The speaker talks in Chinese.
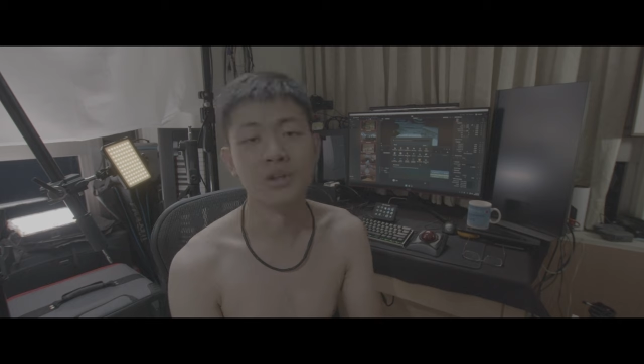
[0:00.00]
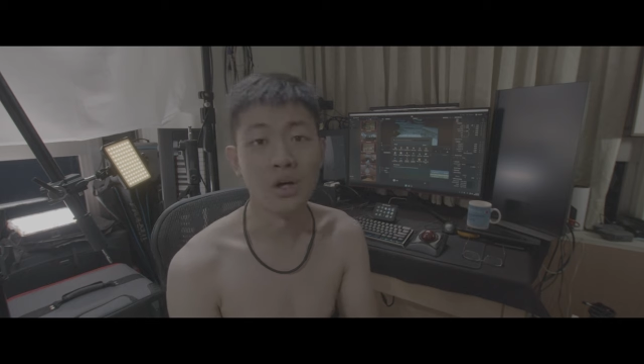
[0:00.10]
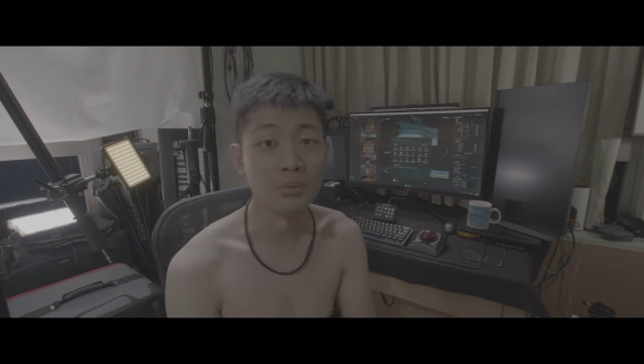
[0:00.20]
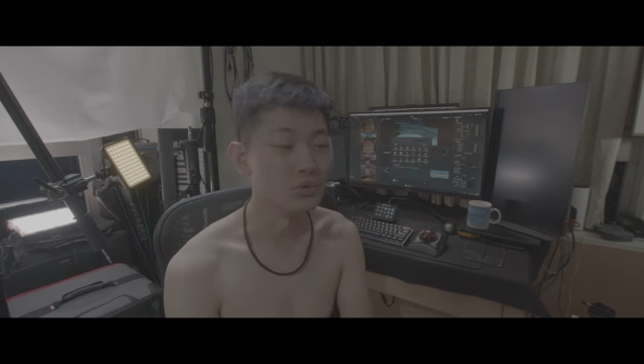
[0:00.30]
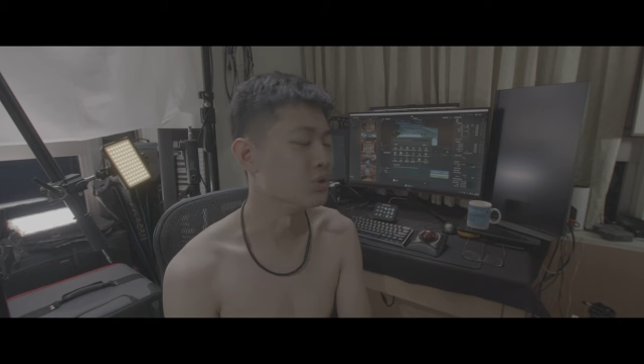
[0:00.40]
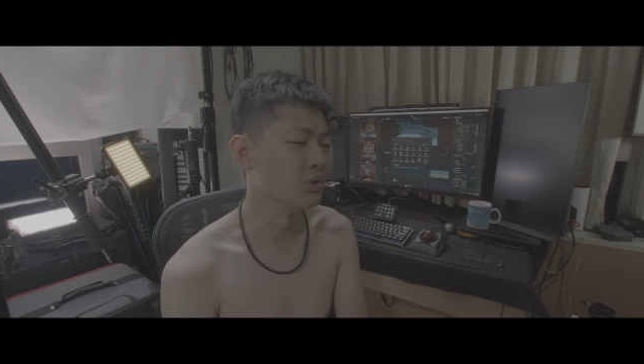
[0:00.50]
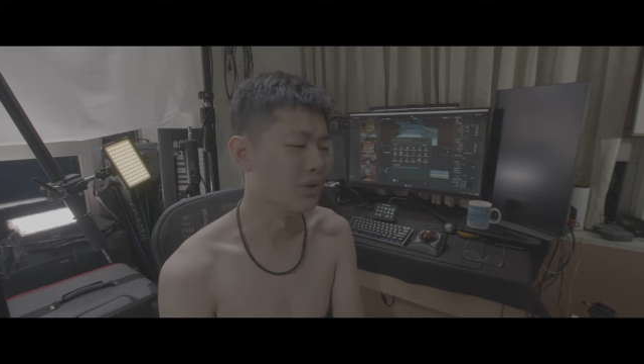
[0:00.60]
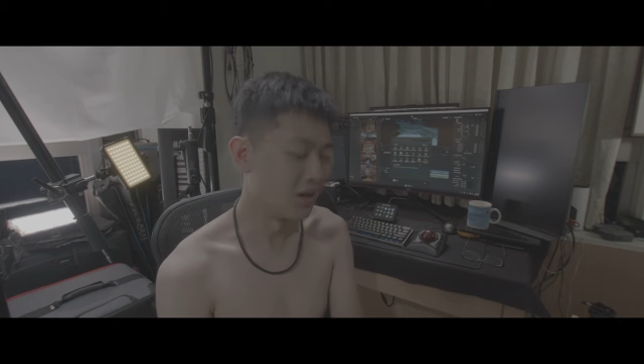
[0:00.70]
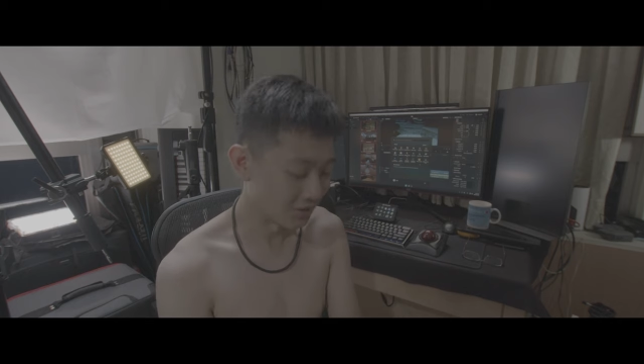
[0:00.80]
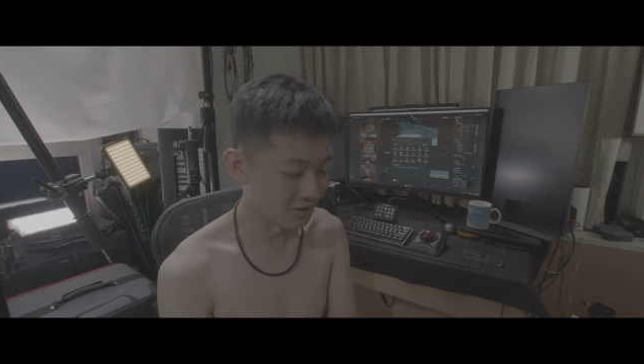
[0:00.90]
那我们就
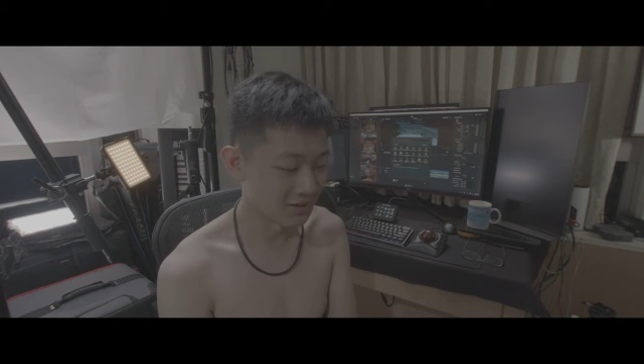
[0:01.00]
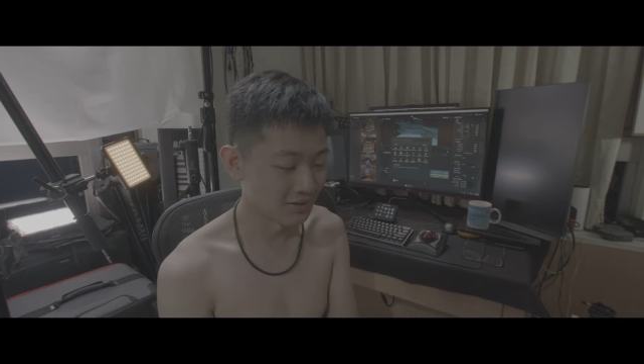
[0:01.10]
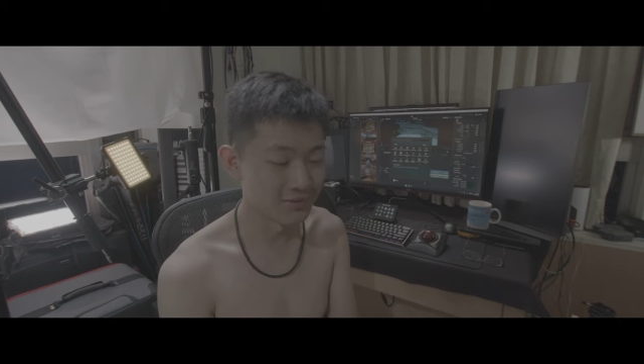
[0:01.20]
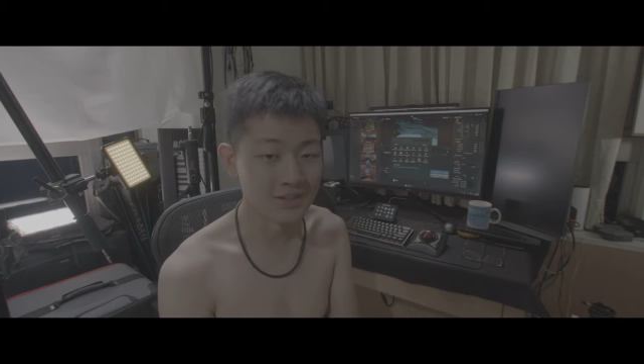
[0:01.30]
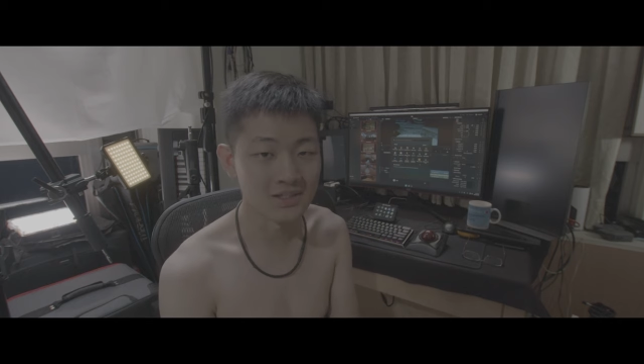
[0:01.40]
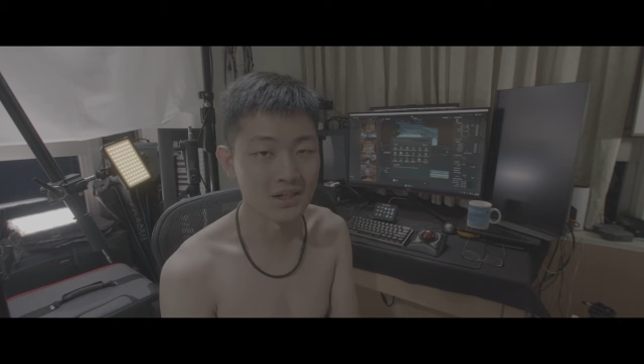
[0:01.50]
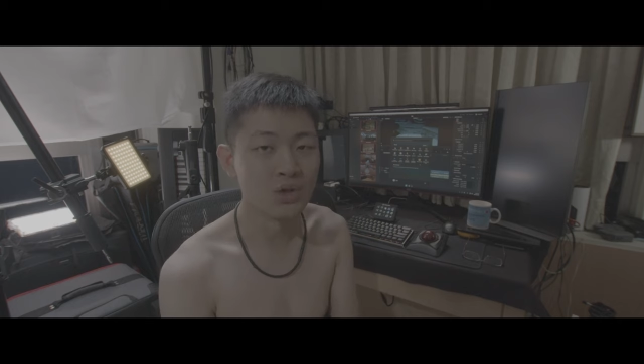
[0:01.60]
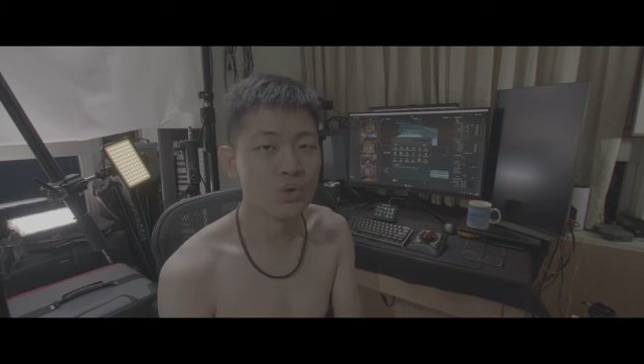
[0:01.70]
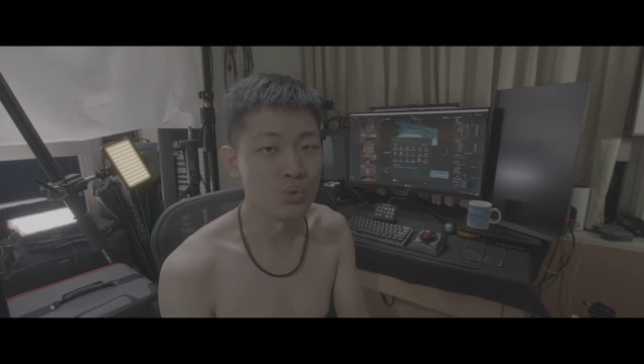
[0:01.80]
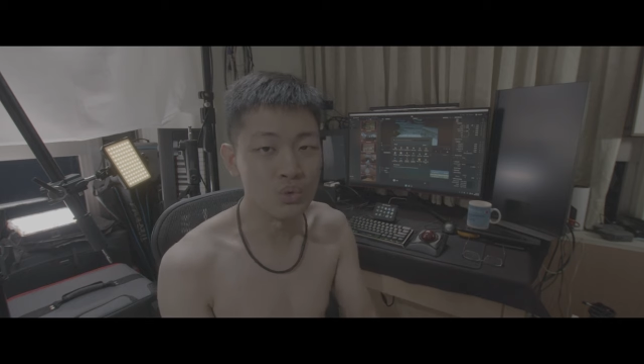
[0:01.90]
好好跟大家分享。
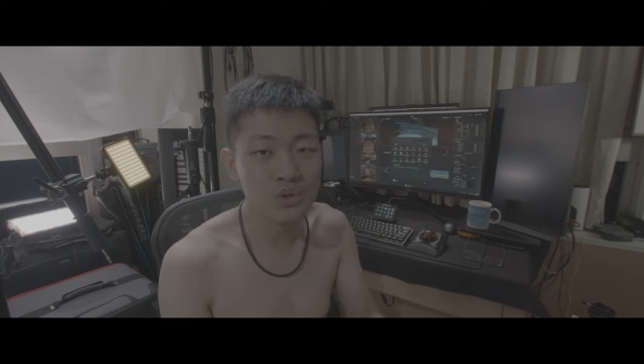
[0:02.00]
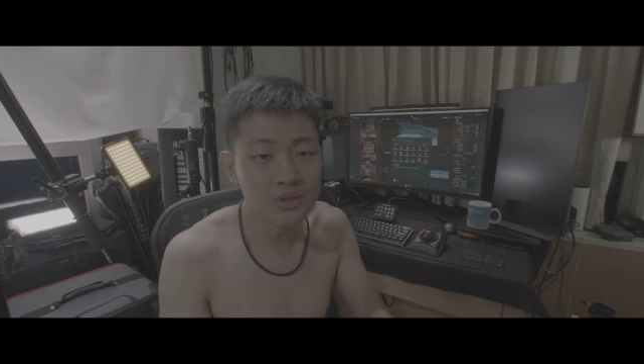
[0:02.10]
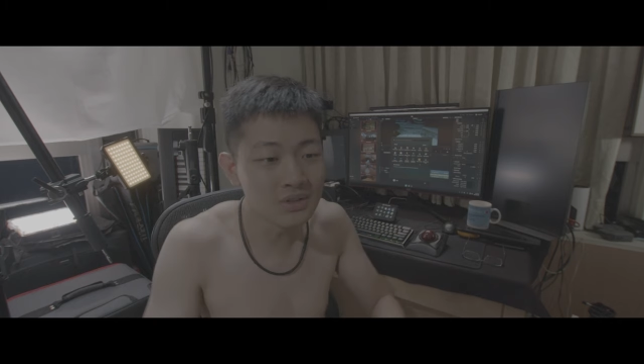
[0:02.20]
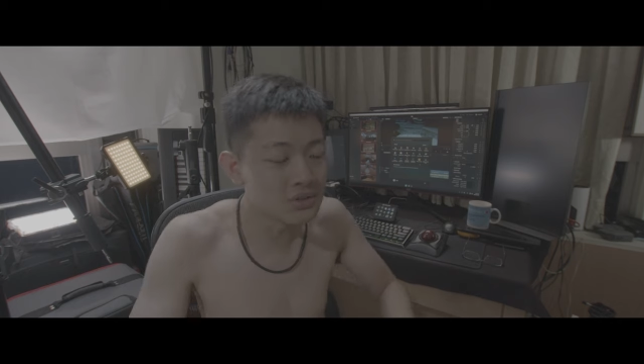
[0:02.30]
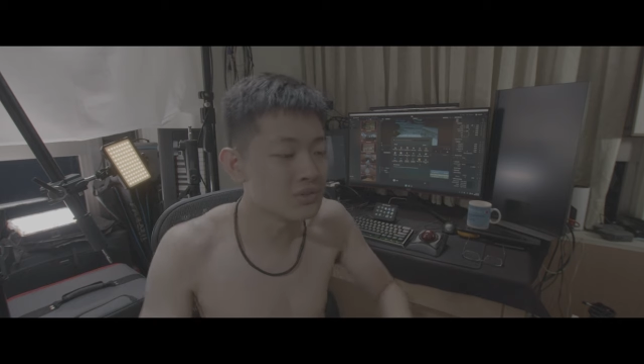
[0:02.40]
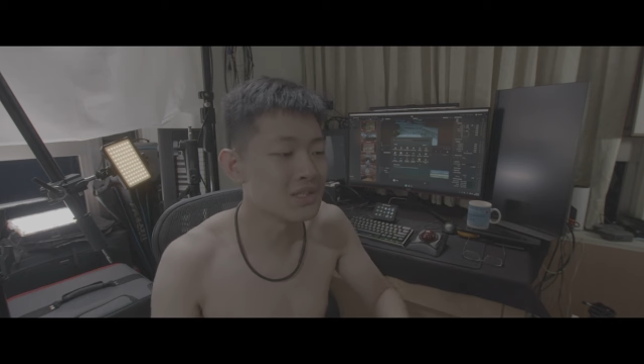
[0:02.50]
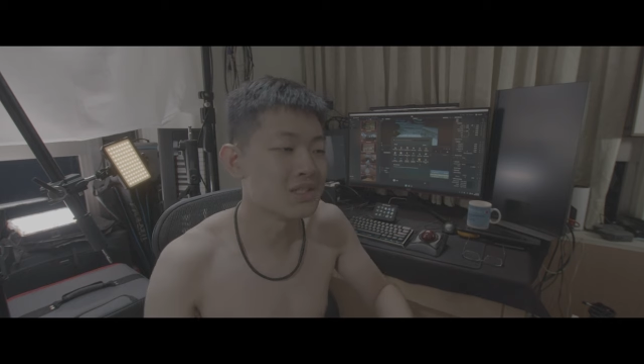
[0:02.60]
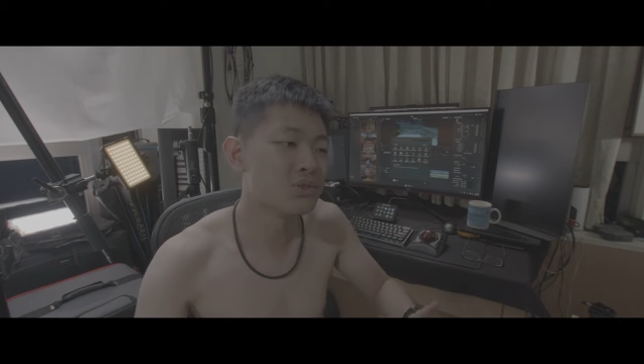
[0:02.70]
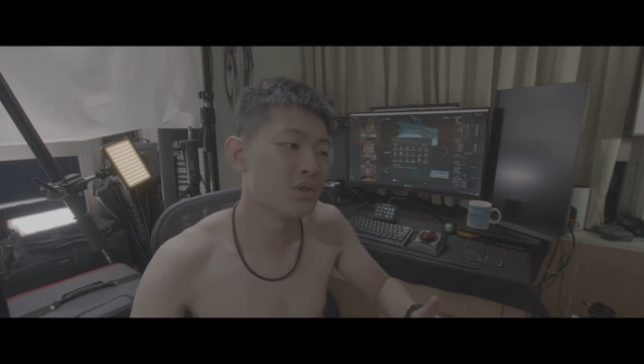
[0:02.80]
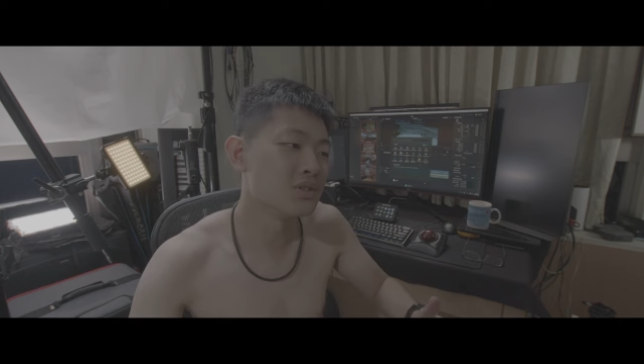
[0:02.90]
我觉得这个东西
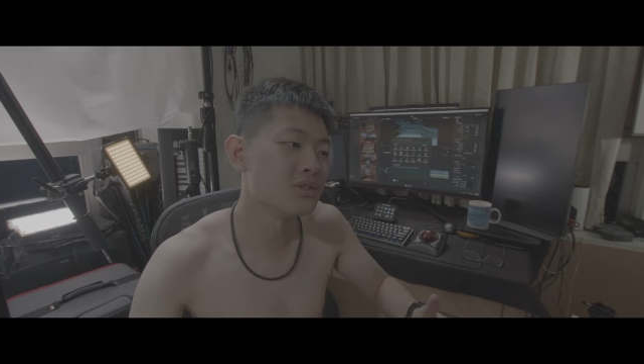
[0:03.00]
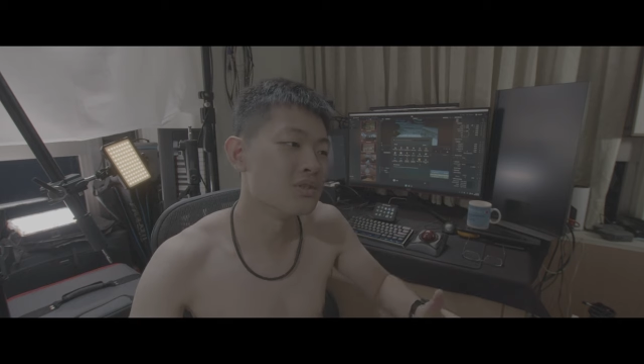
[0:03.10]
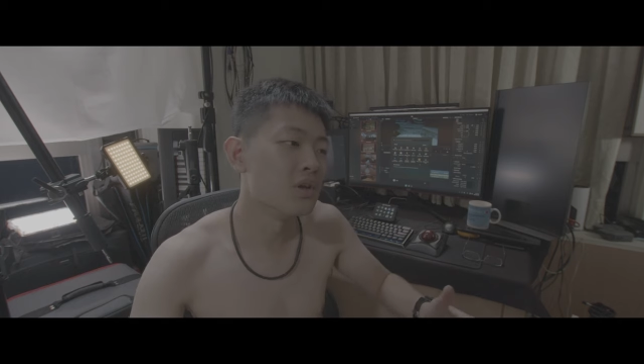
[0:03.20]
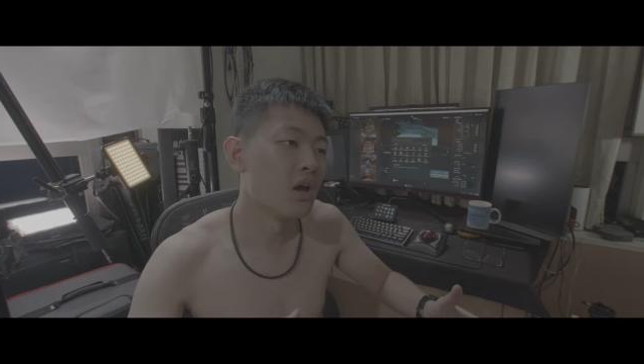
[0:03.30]
算是